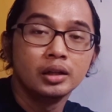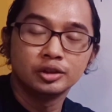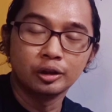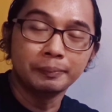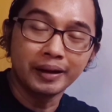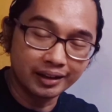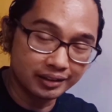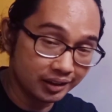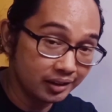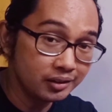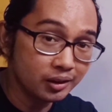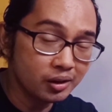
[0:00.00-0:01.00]
So para
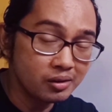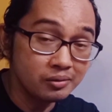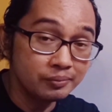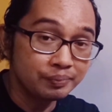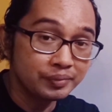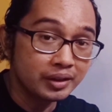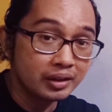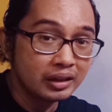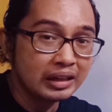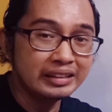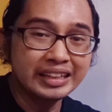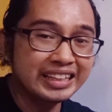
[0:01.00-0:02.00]
dito,
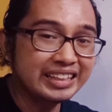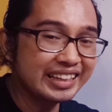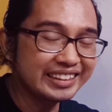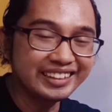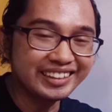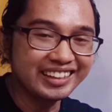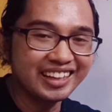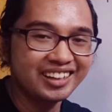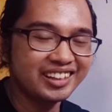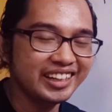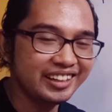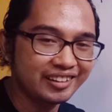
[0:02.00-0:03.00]
hindi na natin
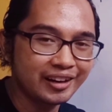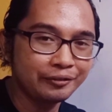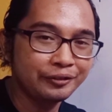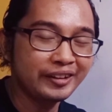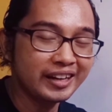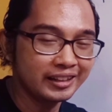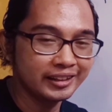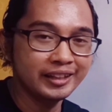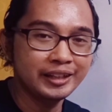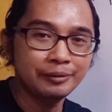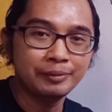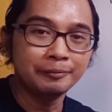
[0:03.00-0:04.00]
kailangang i graph lang
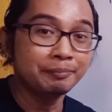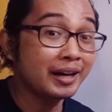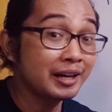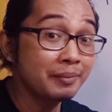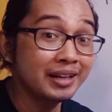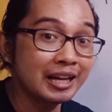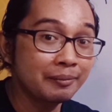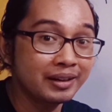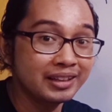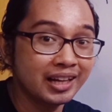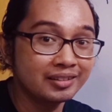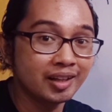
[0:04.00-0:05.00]
ating given para
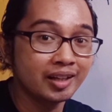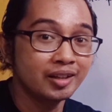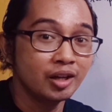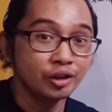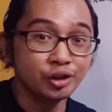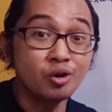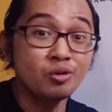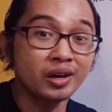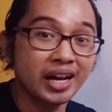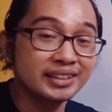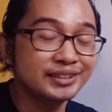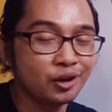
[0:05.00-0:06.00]
malaman natin yung
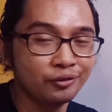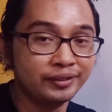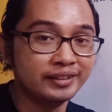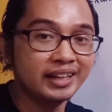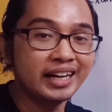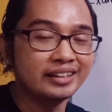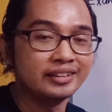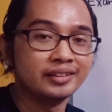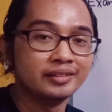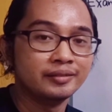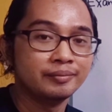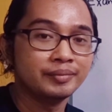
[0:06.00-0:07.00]
rise over run.
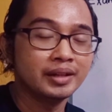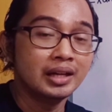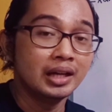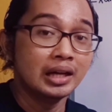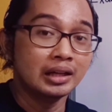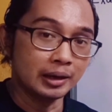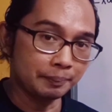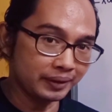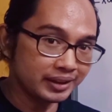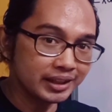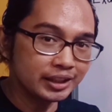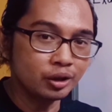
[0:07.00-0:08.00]

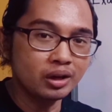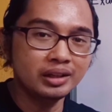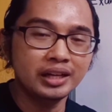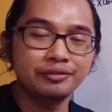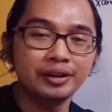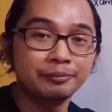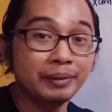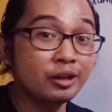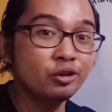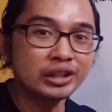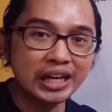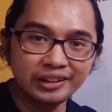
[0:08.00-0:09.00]
Kapag ganito ang given,
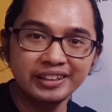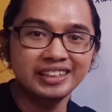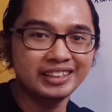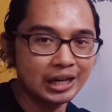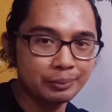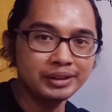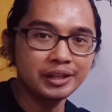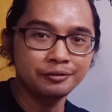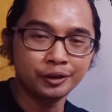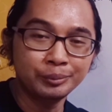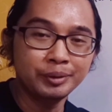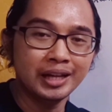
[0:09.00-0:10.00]
meron tayong ginagamit na
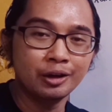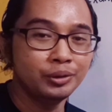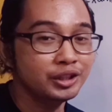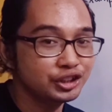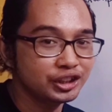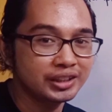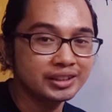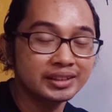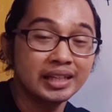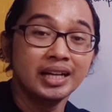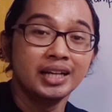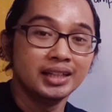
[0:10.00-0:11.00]
formula which
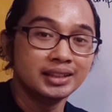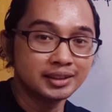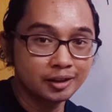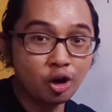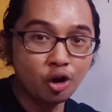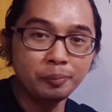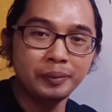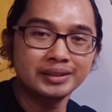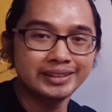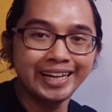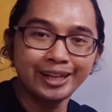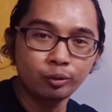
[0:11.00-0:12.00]
is slope
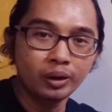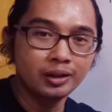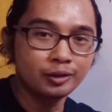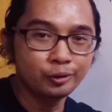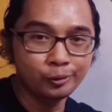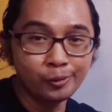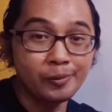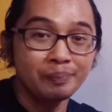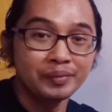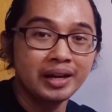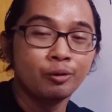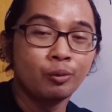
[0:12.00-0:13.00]
is equal to
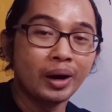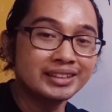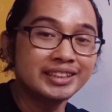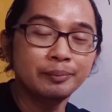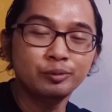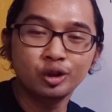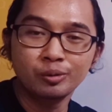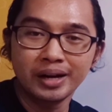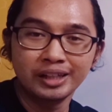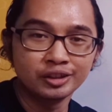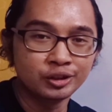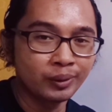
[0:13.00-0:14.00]
y sub 2
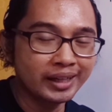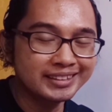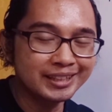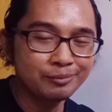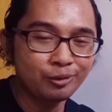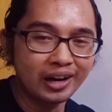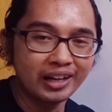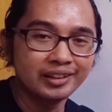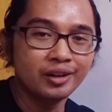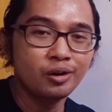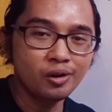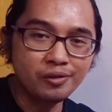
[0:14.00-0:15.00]
minus y sub
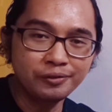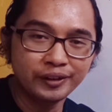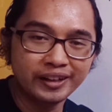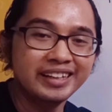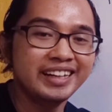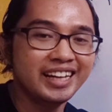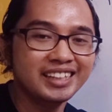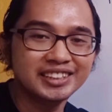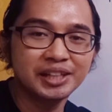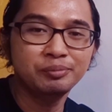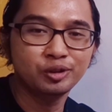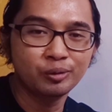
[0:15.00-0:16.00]
1 over
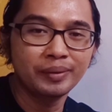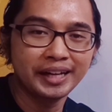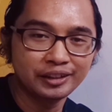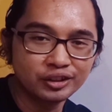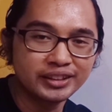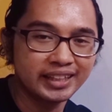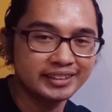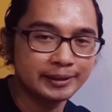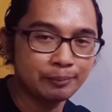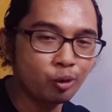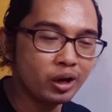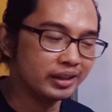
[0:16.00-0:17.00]
x sub 2 minus x
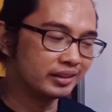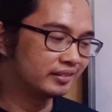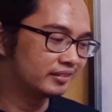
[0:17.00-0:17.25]
sub 1.